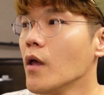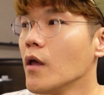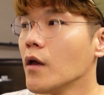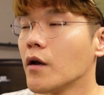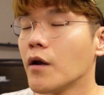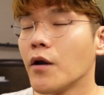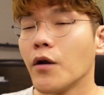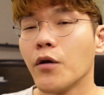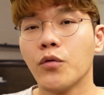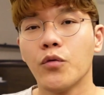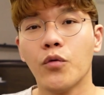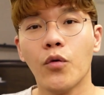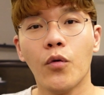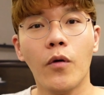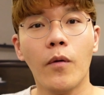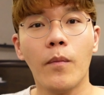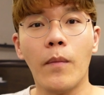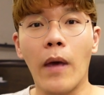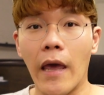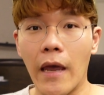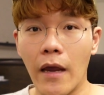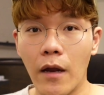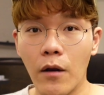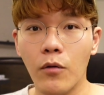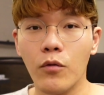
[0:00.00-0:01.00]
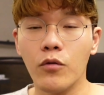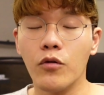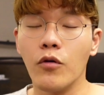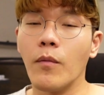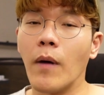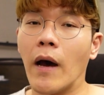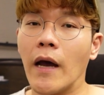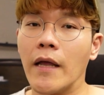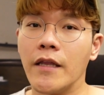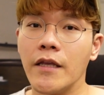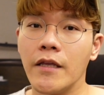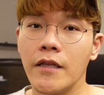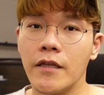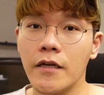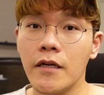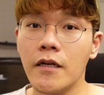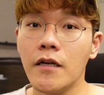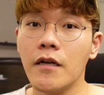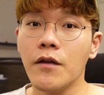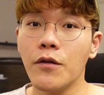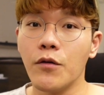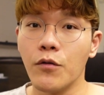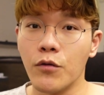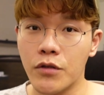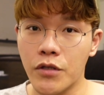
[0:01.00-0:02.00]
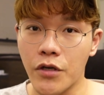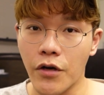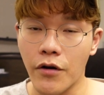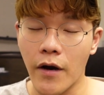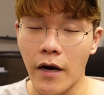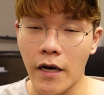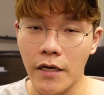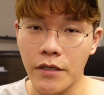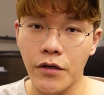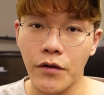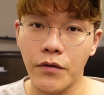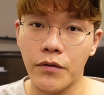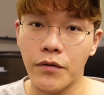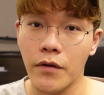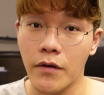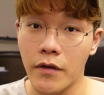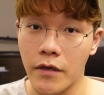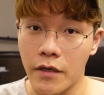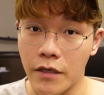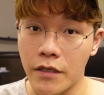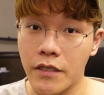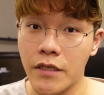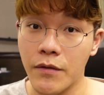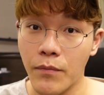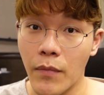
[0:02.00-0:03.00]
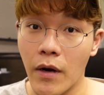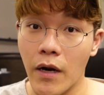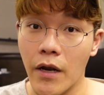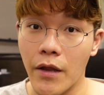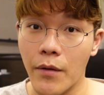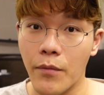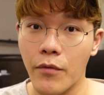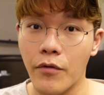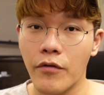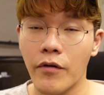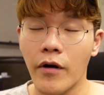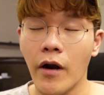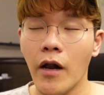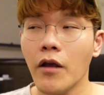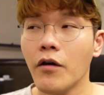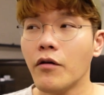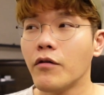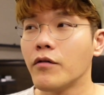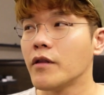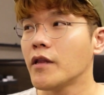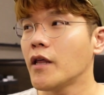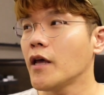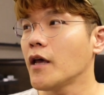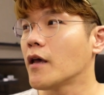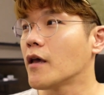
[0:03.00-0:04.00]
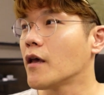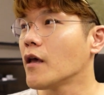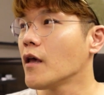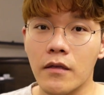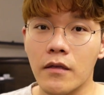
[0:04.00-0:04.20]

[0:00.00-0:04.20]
그리고 또 메일로도 많이들 요청하셨던 그 신발 리뷰를 할 건데